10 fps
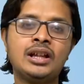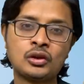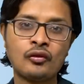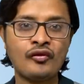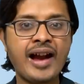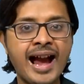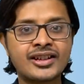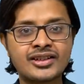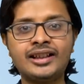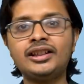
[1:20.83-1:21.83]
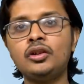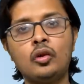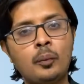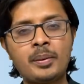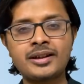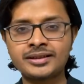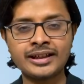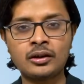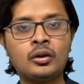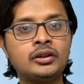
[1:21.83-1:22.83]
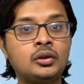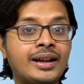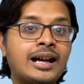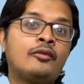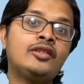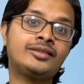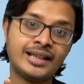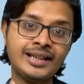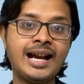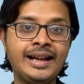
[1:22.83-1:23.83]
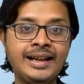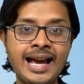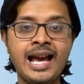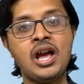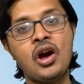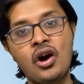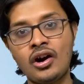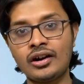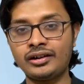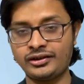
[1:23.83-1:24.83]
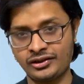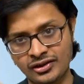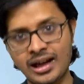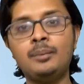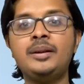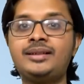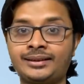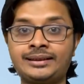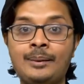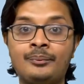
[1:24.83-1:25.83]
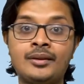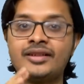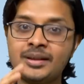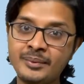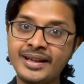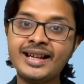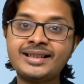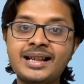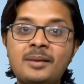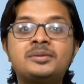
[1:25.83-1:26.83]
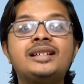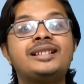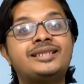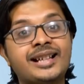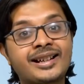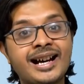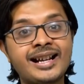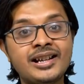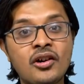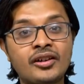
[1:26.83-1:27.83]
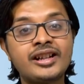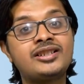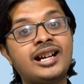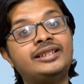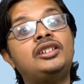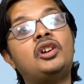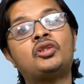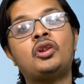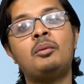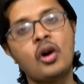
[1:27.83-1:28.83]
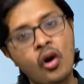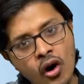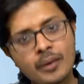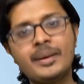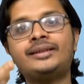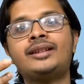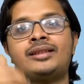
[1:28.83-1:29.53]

तो फैंग शादी ऊपर से देखोगे तो यार काफ़ी सही आइडिया है और चल भी सकता है वैसे मेरे हिसाब से सरकारी नौकरी शादी डॉट कॉम और बेहतर